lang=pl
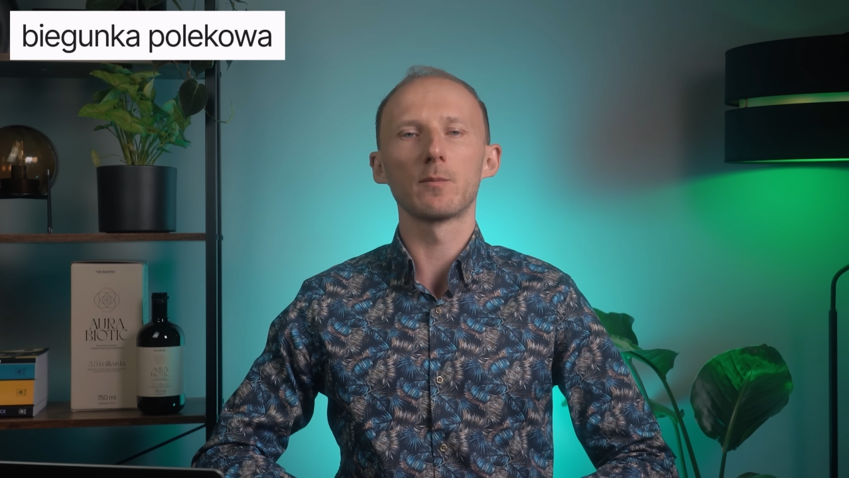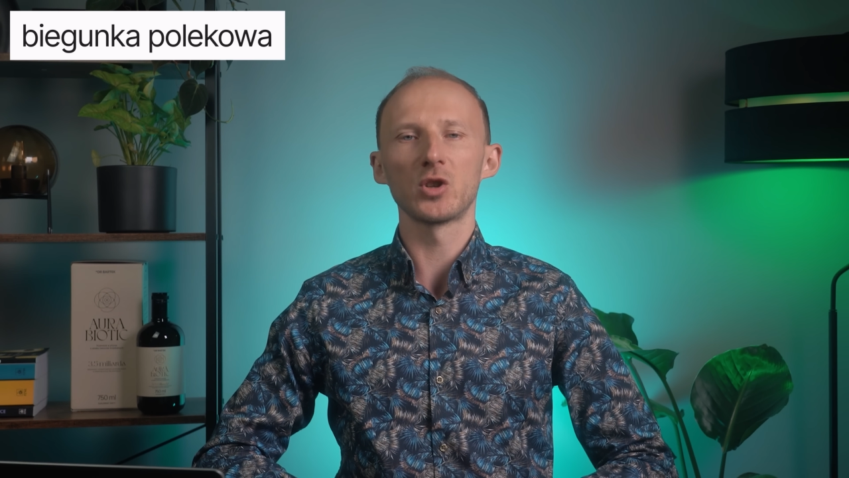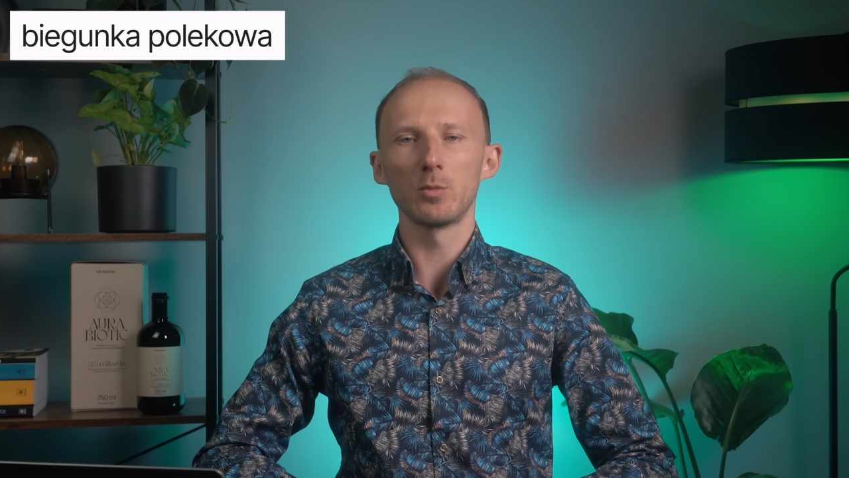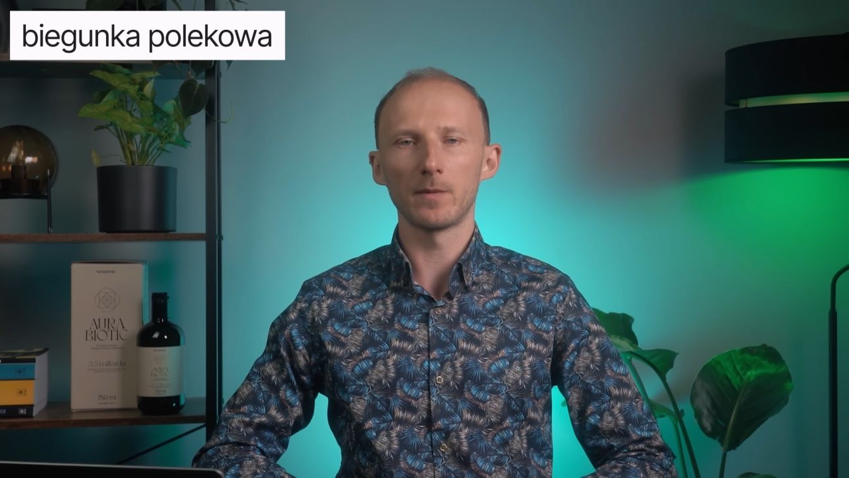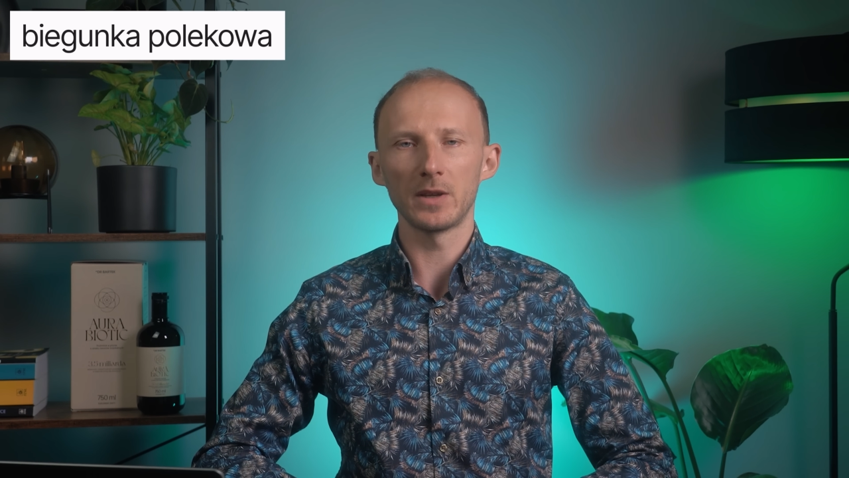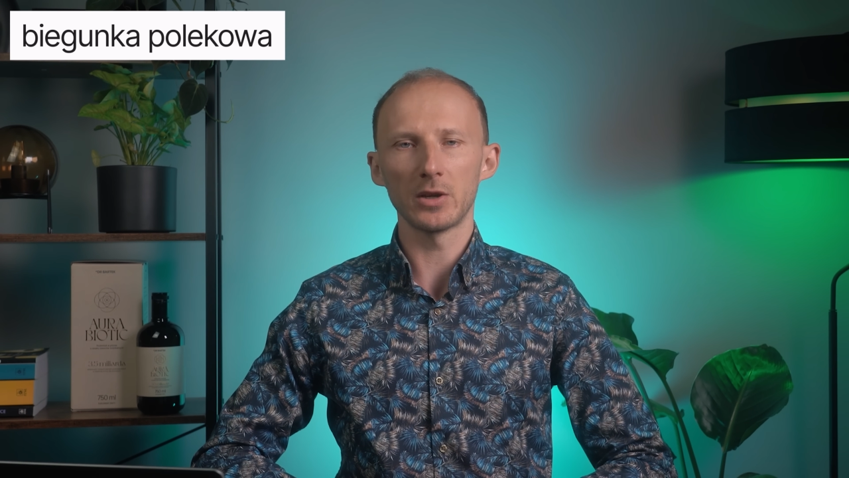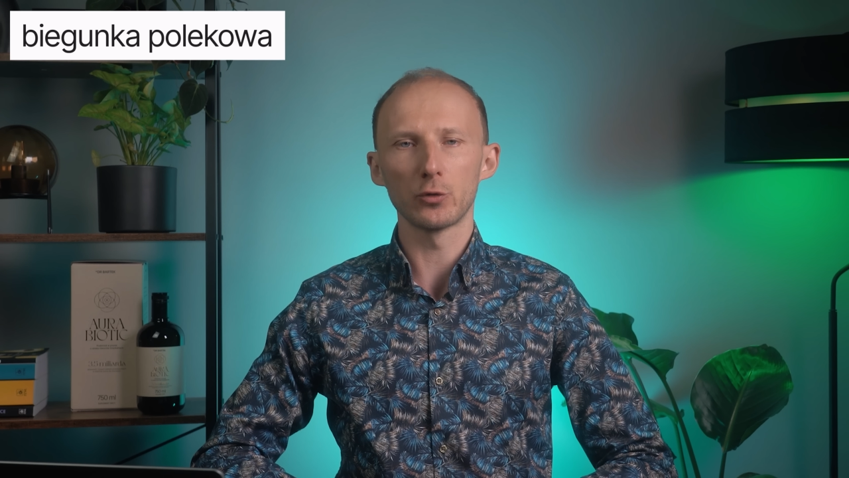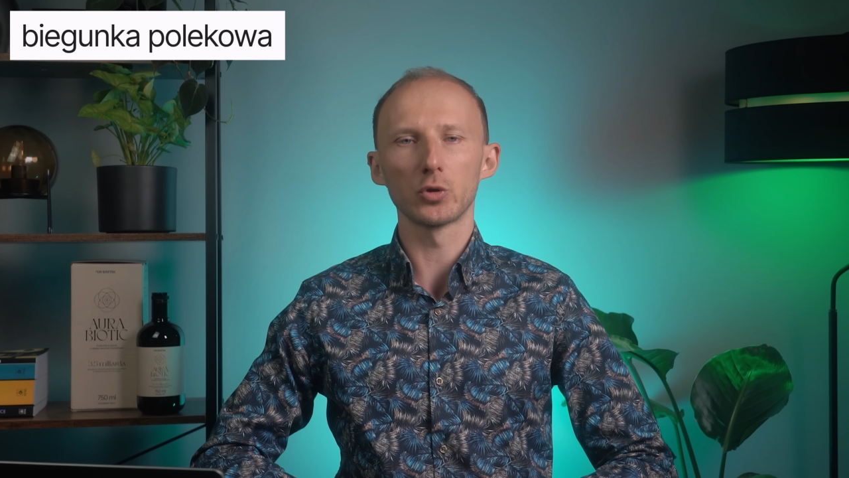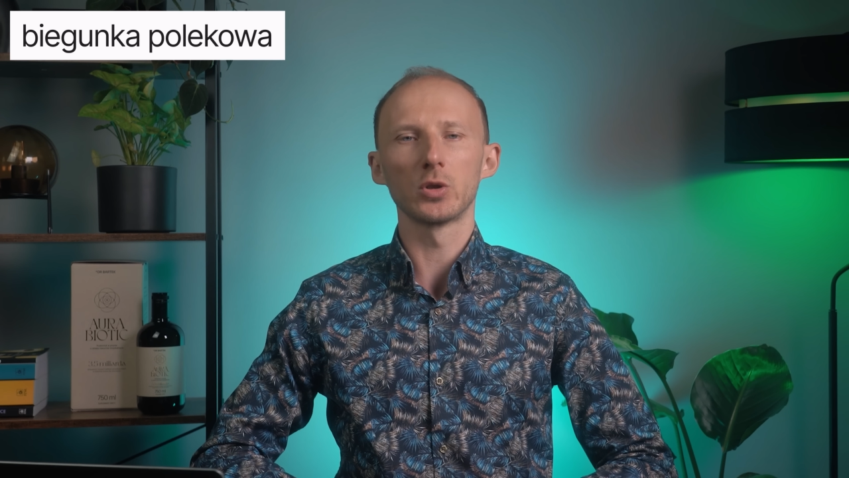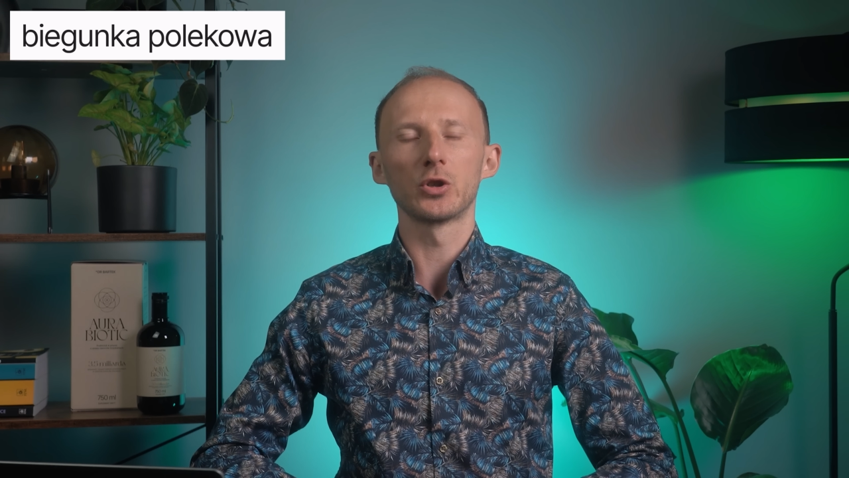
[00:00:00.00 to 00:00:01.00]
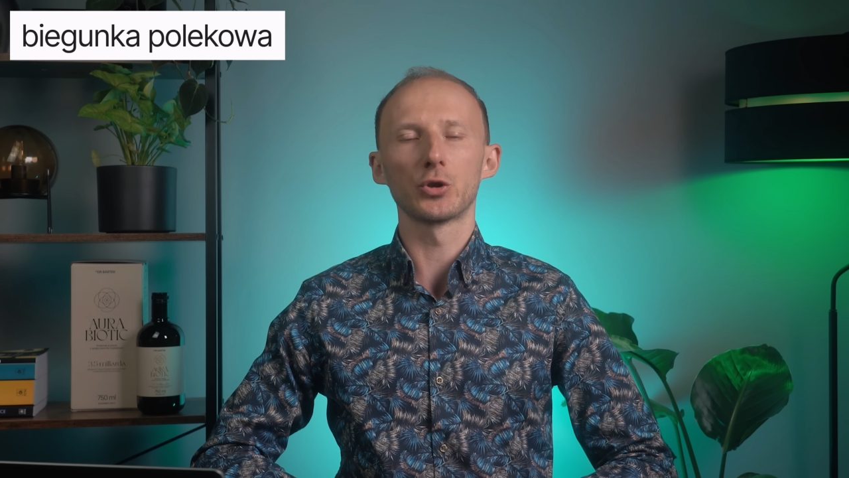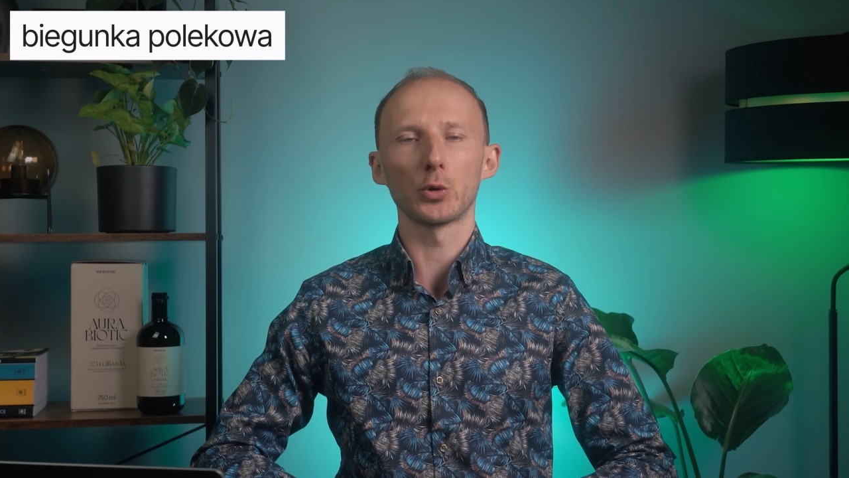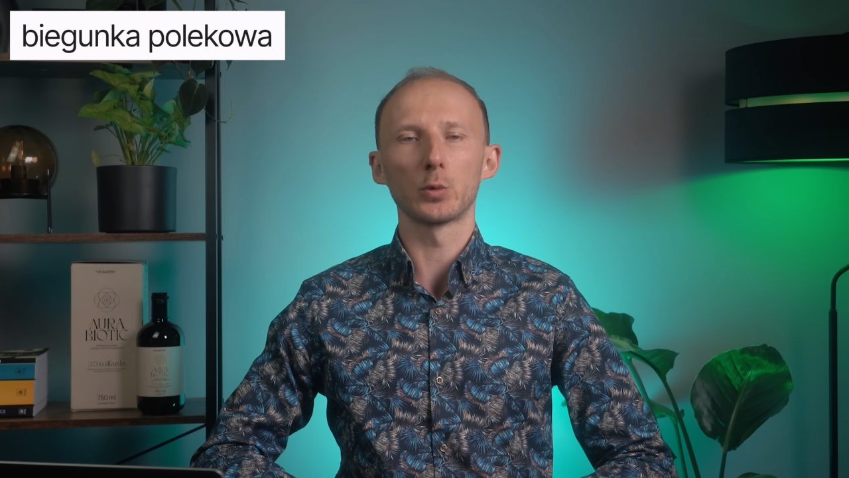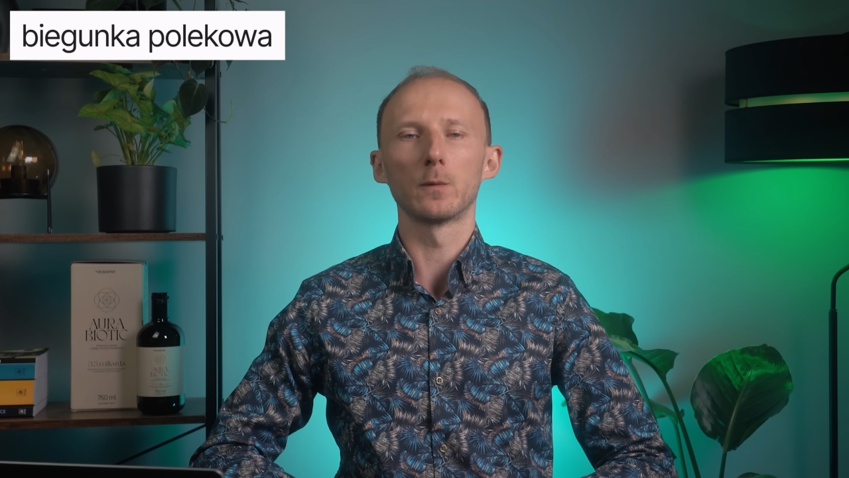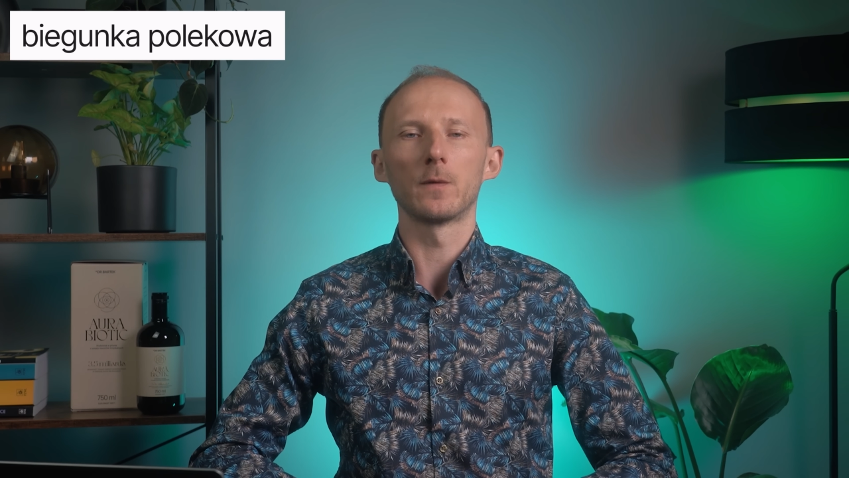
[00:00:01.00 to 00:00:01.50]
przyjmowania różnych środków